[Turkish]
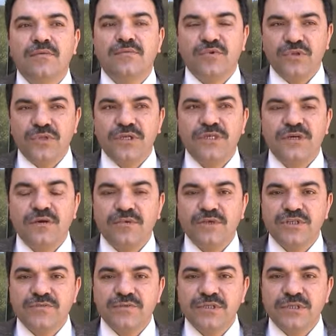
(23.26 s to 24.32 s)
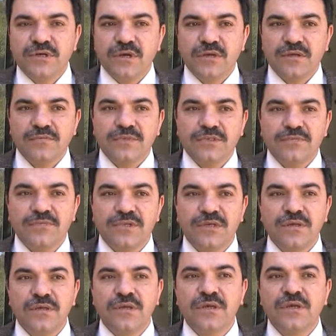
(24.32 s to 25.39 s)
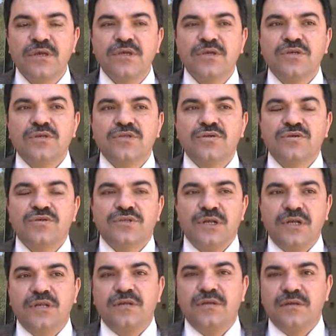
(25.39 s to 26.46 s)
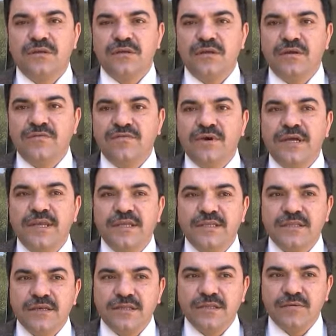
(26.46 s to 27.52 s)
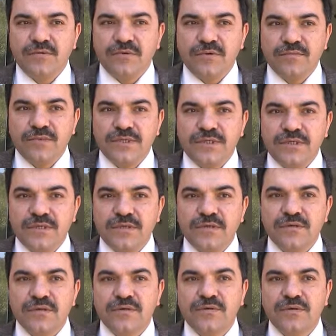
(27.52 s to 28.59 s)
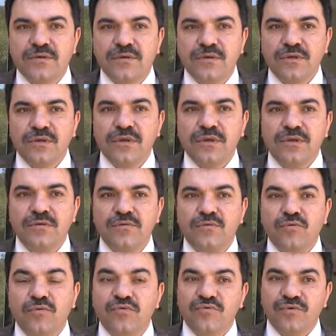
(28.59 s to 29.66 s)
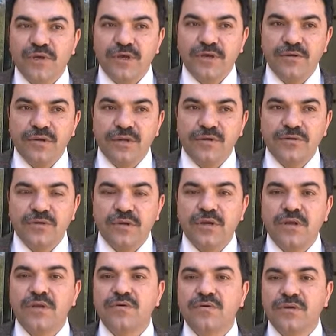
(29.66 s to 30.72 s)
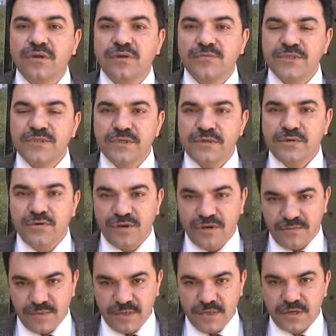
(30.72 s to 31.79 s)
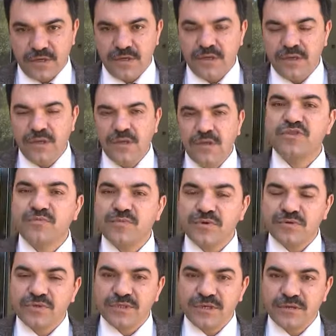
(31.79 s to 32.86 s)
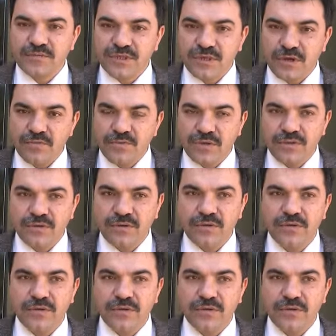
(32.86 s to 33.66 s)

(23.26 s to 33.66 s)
buradaki amacımız halkımızın bir sosyal faaliyetlerde bulunması, e, Urfa'ya yönelik olan halk öğrenmeleri. Tüm kurslarımız devam ediyor.